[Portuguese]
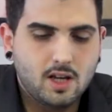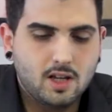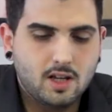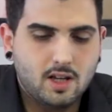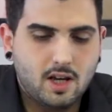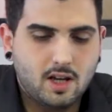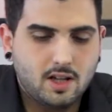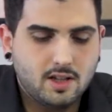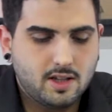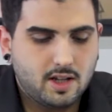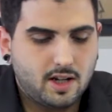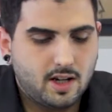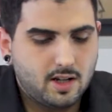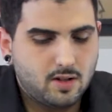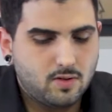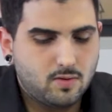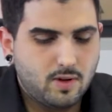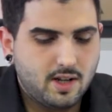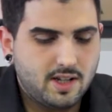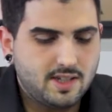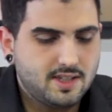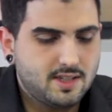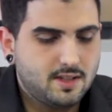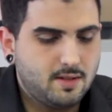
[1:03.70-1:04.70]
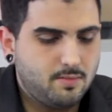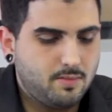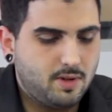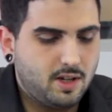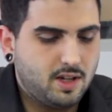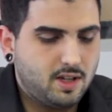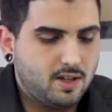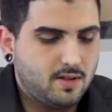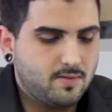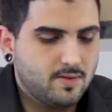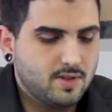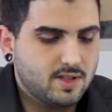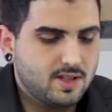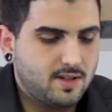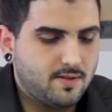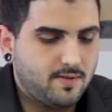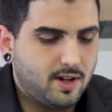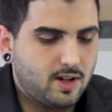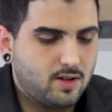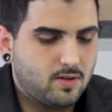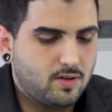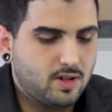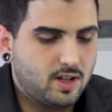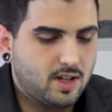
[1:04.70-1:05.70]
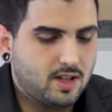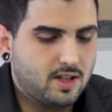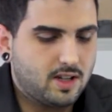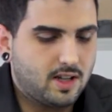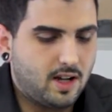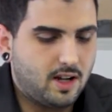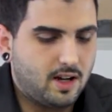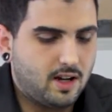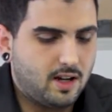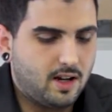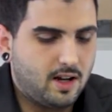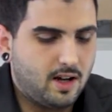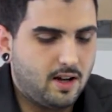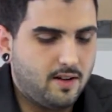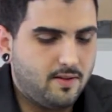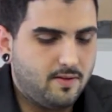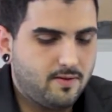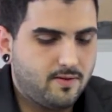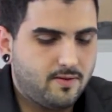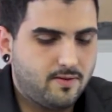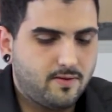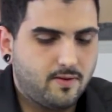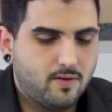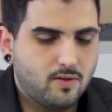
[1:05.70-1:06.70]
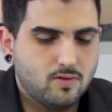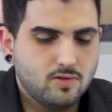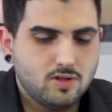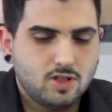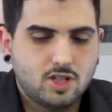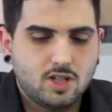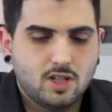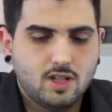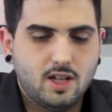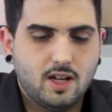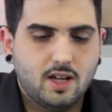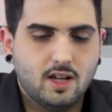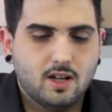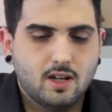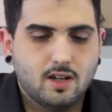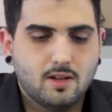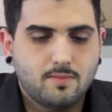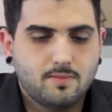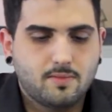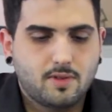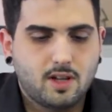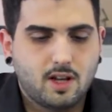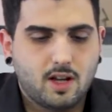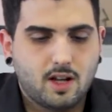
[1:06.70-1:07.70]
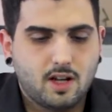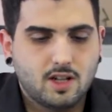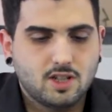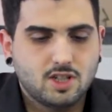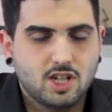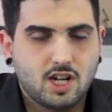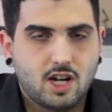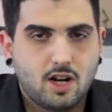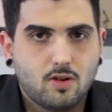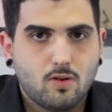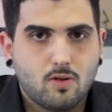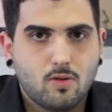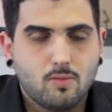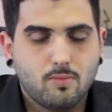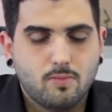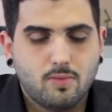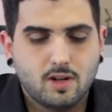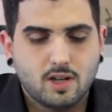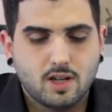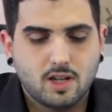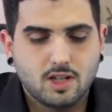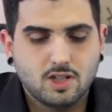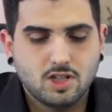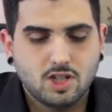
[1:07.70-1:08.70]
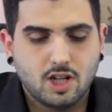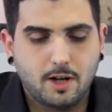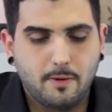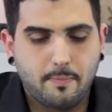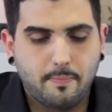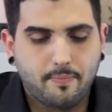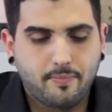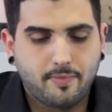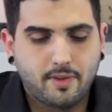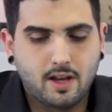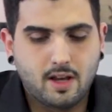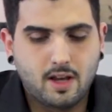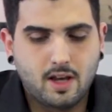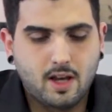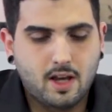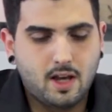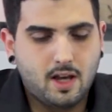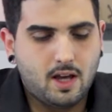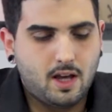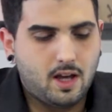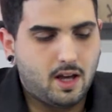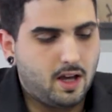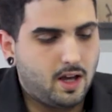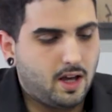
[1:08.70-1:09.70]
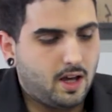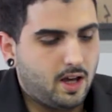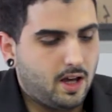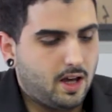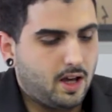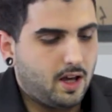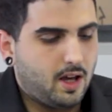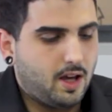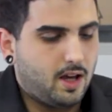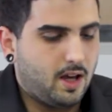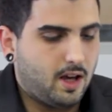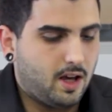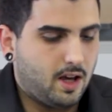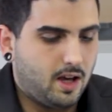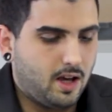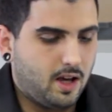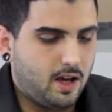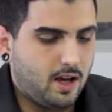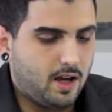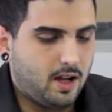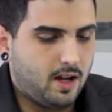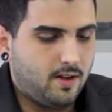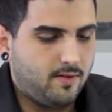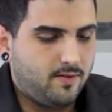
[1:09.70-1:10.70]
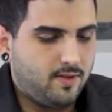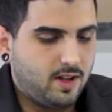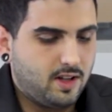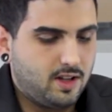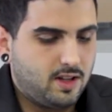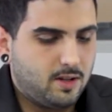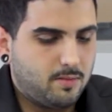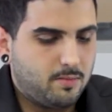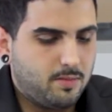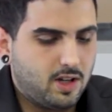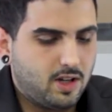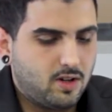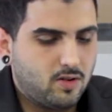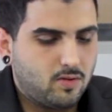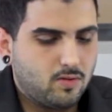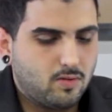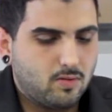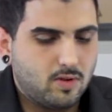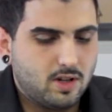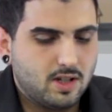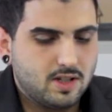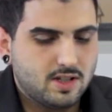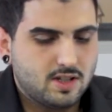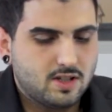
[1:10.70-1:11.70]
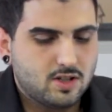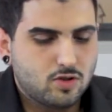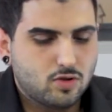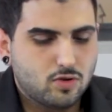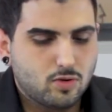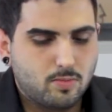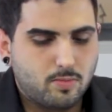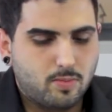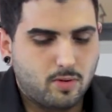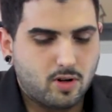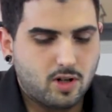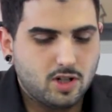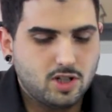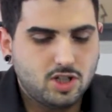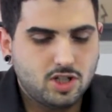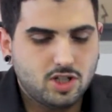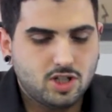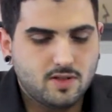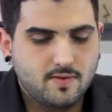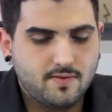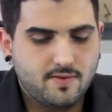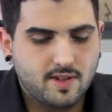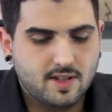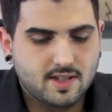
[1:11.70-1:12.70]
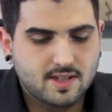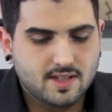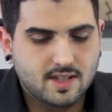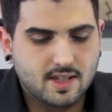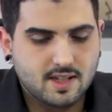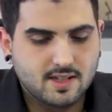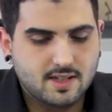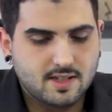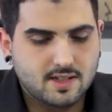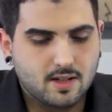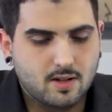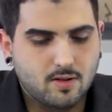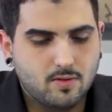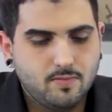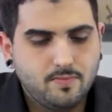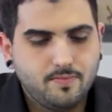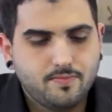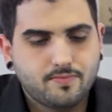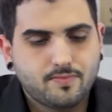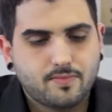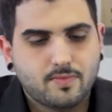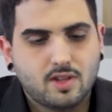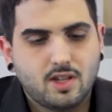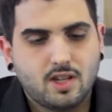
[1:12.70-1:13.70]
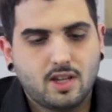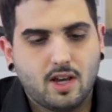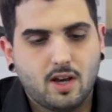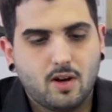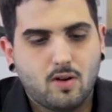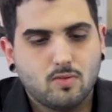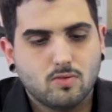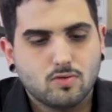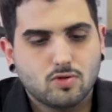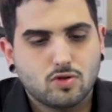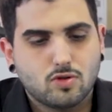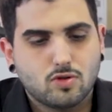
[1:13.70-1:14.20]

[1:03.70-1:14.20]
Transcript: e a entrada USB que você vai conectar na fonte dela, que ela já acompanha já. É, ela vem também com esse suporte de fixação, que é um